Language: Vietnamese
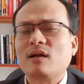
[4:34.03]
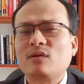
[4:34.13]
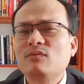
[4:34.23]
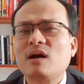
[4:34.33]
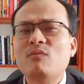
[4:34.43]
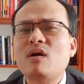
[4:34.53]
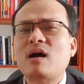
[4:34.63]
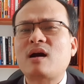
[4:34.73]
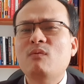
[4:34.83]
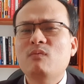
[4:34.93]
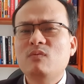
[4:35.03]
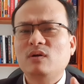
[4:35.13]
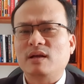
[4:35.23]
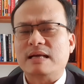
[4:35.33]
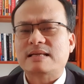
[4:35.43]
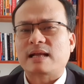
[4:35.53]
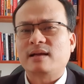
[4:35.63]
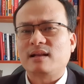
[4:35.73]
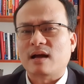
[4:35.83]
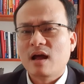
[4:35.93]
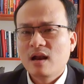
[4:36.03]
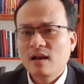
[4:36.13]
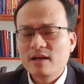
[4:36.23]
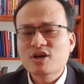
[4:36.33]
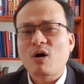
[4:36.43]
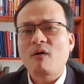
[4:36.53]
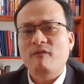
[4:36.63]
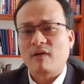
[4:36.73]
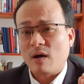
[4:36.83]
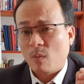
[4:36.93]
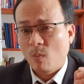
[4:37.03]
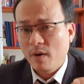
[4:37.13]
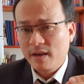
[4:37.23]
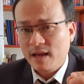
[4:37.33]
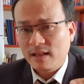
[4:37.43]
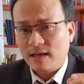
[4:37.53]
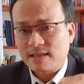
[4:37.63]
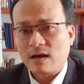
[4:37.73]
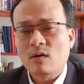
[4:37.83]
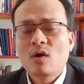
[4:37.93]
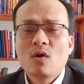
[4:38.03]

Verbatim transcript: chúng ta cũng không có thể giải thích là lý do và nguyên nhân tại sao